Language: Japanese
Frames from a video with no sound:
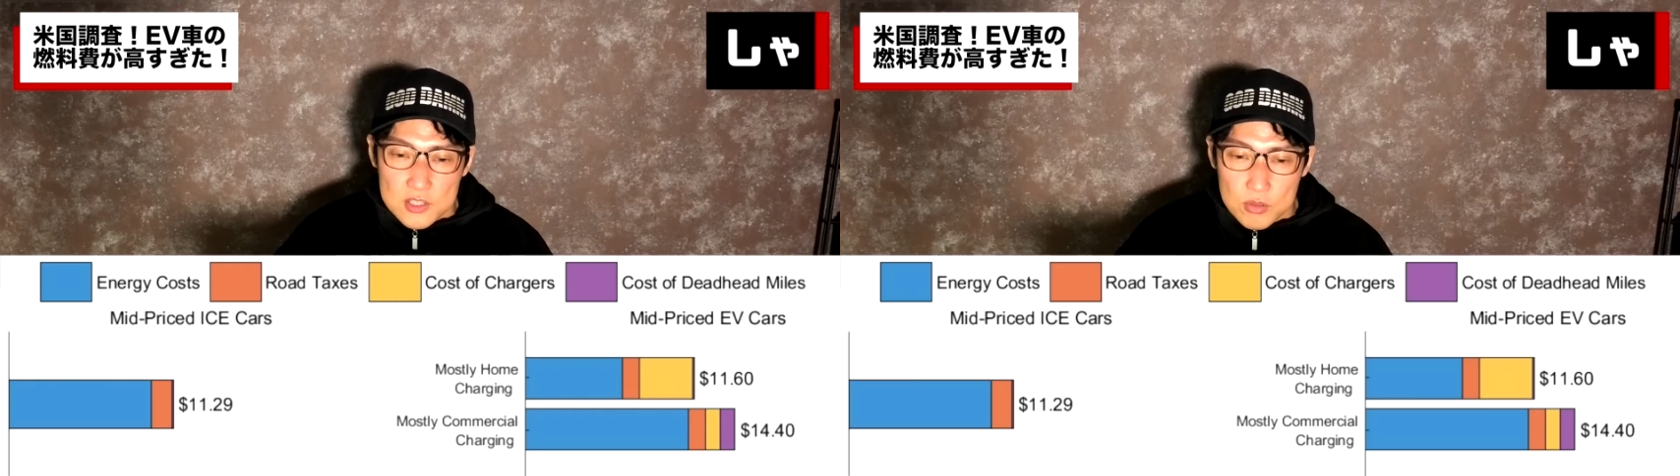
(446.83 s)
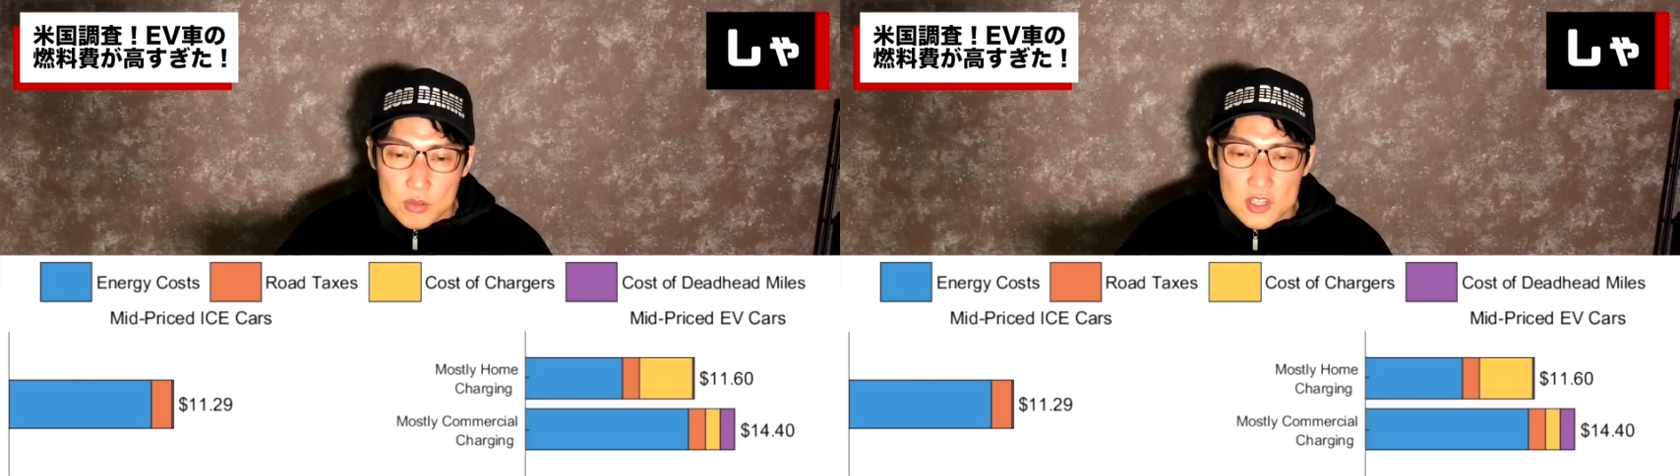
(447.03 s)

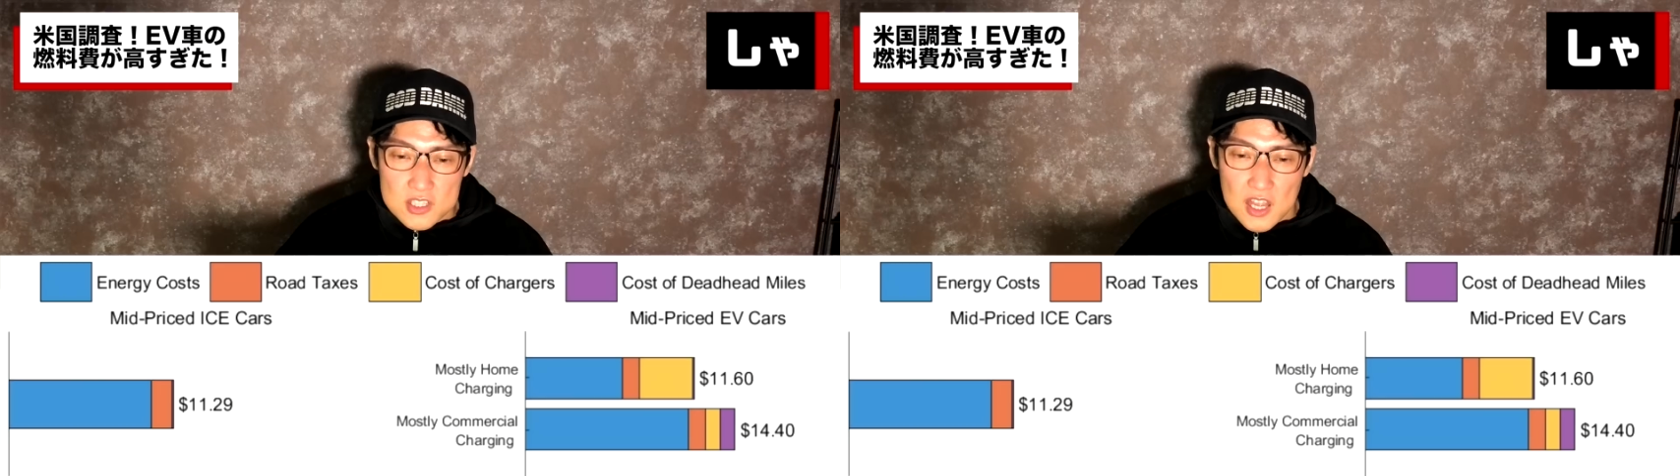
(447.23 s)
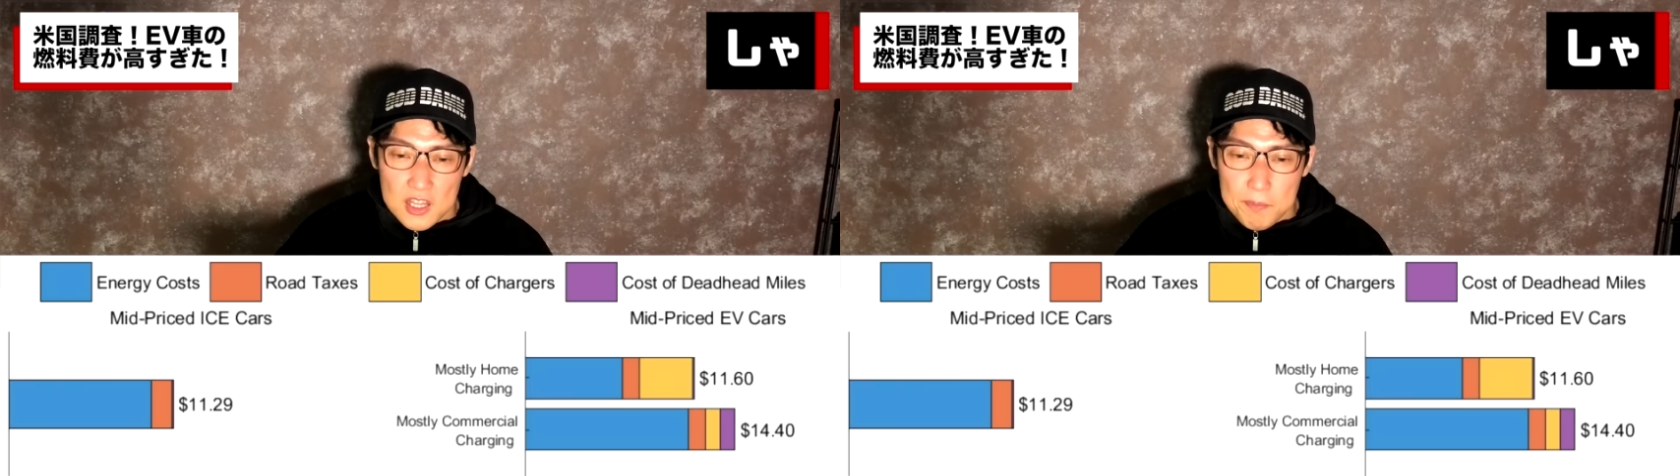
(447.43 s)
それとで
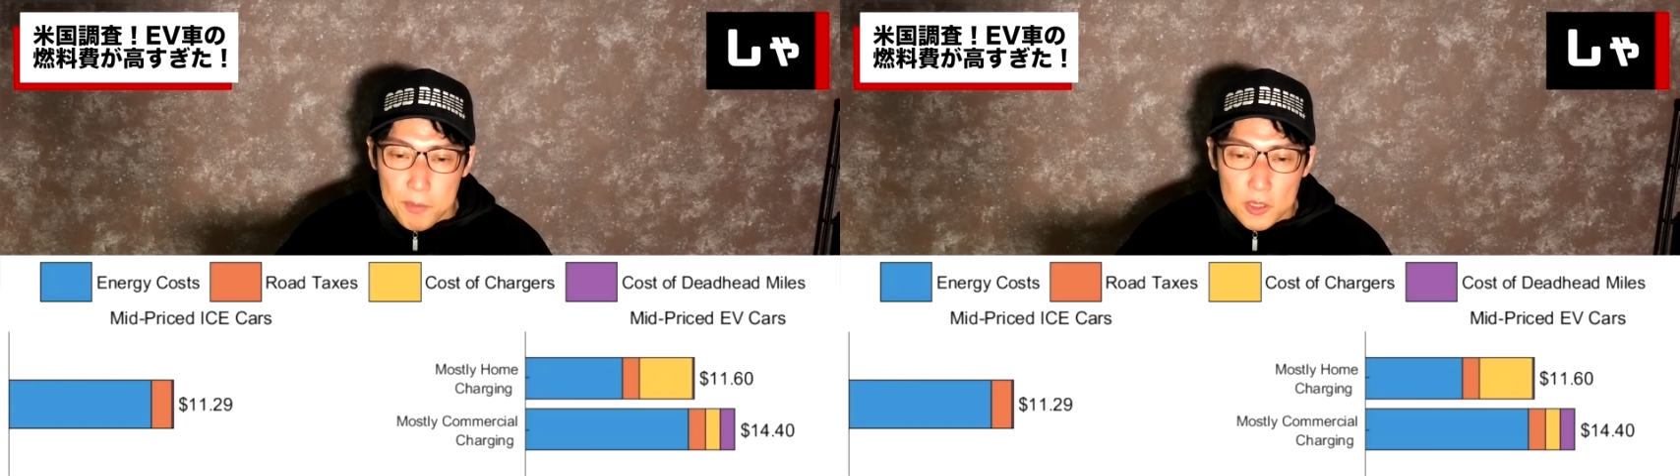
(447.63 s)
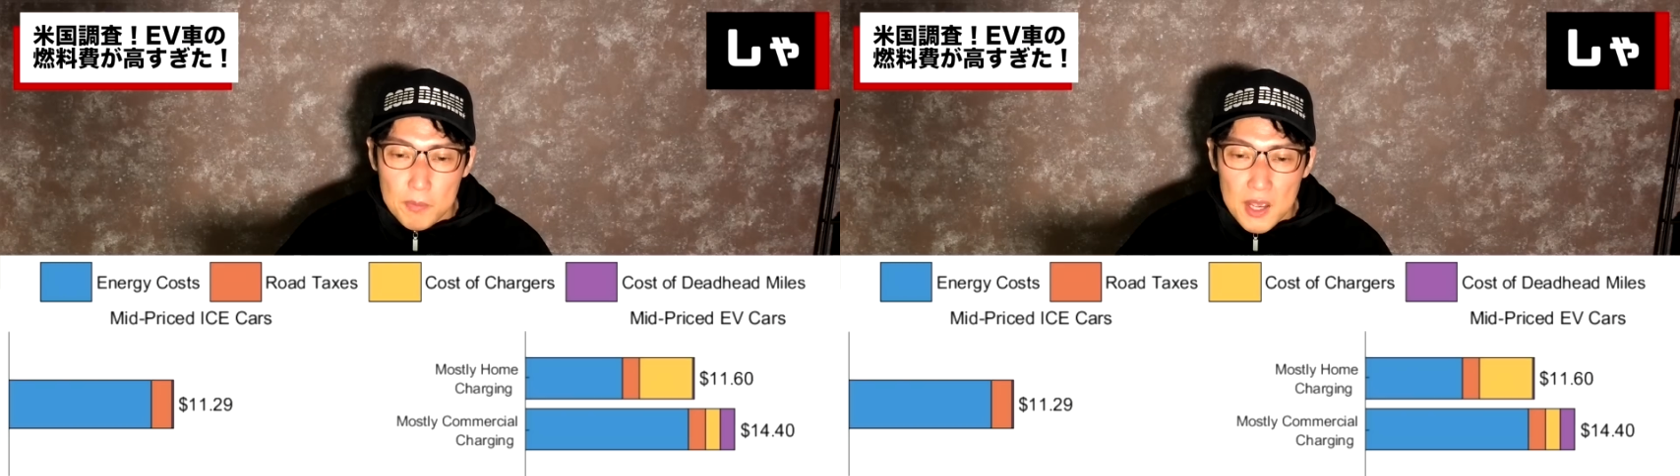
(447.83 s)
すね、日
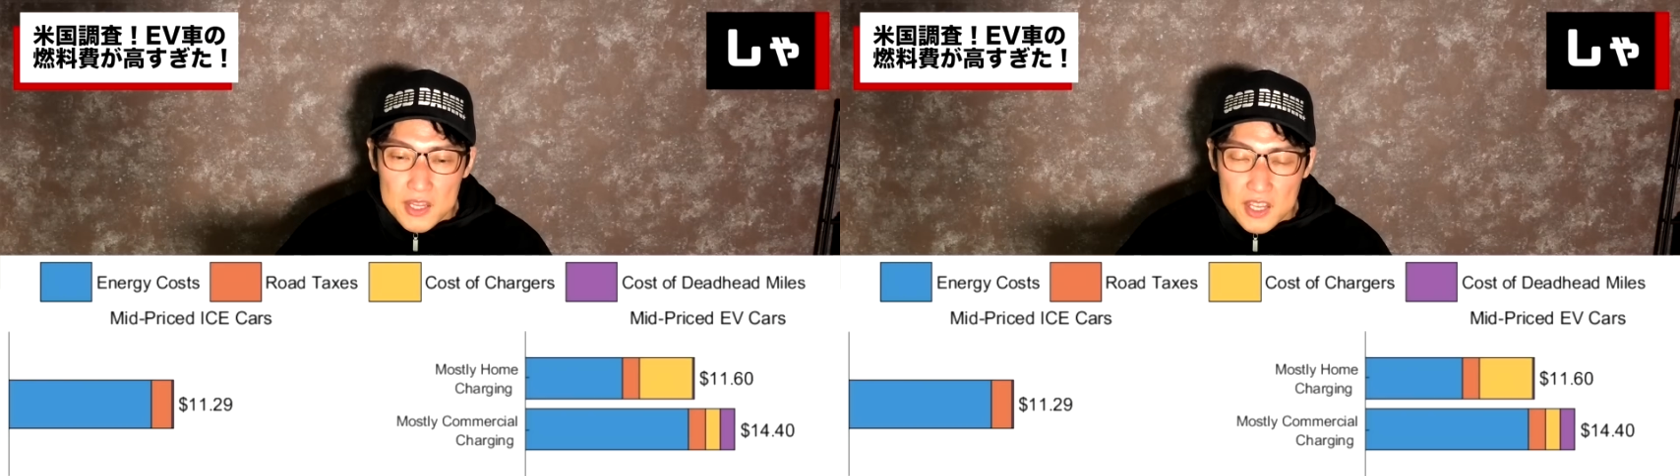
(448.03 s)
本の場合